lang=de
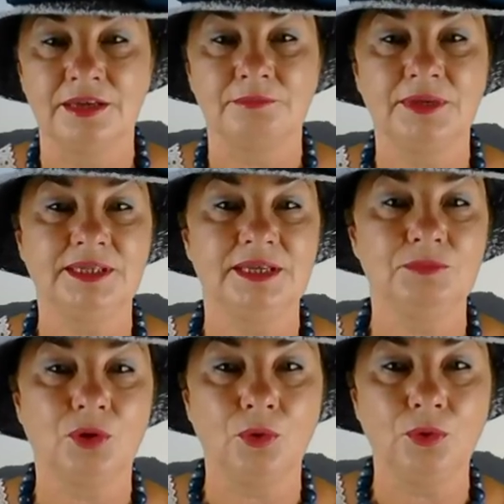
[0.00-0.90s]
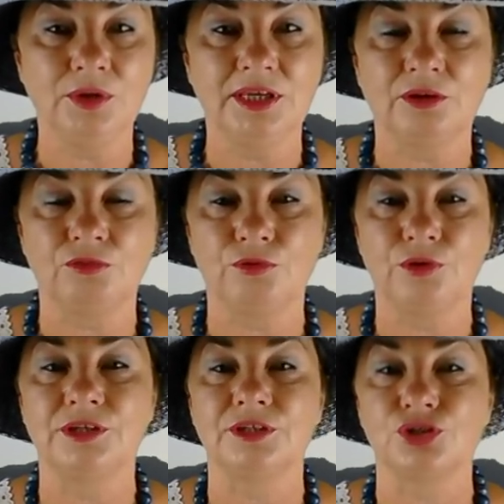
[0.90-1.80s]
mit dem König
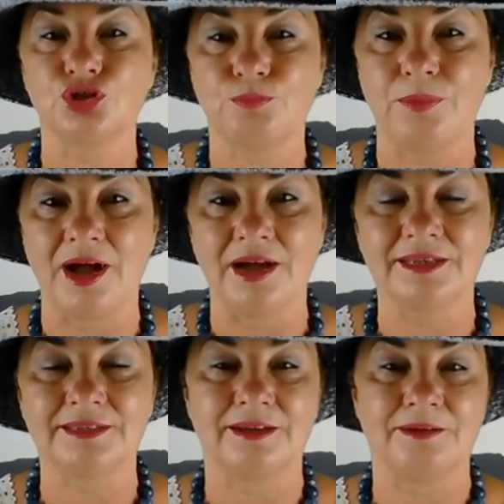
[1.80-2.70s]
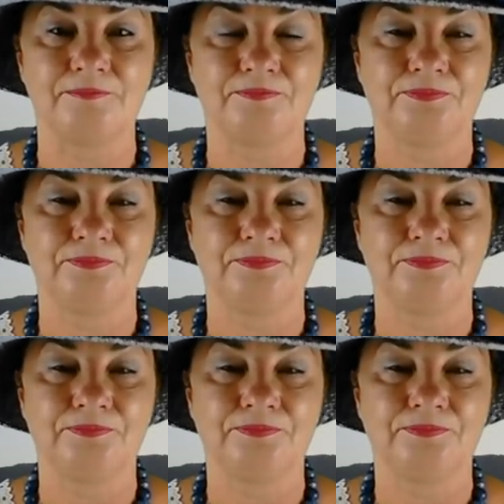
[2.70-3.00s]
von Sparta.